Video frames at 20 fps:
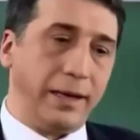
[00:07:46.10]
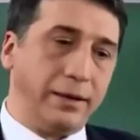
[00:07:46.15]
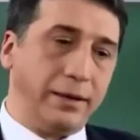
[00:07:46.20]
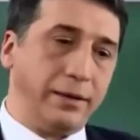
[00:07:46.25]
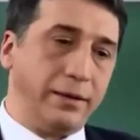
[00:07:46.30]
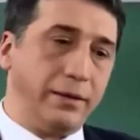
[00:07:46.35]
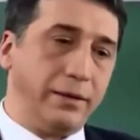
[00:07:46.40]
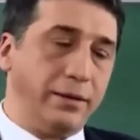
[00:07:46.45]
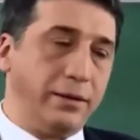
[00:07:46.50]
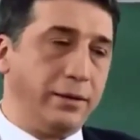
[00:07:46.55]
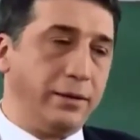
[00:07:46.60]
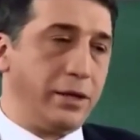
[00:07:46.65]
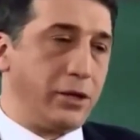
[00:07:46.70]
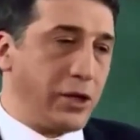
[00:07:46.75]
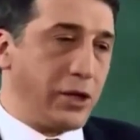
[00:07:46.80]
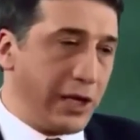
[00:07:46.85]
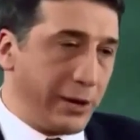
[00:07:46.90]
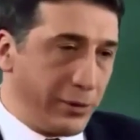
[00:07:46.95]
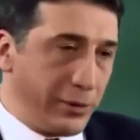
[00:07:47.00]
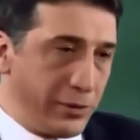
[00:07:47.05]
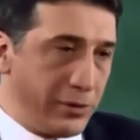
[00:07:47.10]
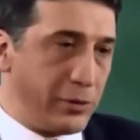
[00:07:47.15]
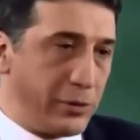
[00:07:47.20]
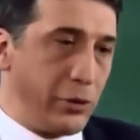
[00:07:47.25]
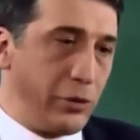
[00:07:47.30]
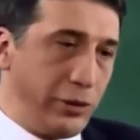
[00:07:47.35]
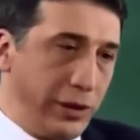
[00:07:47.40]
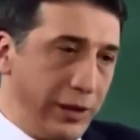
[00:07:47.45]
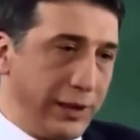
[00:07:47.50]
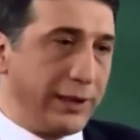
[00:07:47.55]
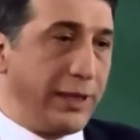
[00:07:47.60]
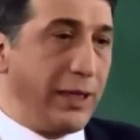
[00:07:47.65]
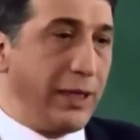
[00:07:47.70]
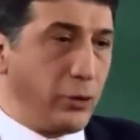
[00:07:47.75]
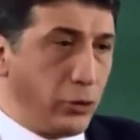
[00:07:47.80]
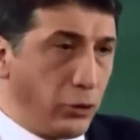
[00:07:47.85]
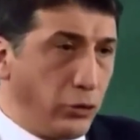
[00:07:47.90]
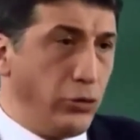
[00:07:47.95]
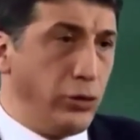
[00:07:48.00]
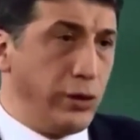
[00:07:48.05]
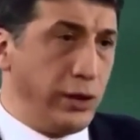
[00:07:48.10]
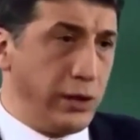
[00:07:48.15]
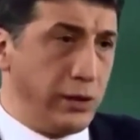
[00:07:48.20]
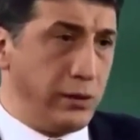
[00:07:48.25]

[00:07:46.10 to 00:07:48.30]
Yani e, Neşe Hanım'ın söylediği kadar kötü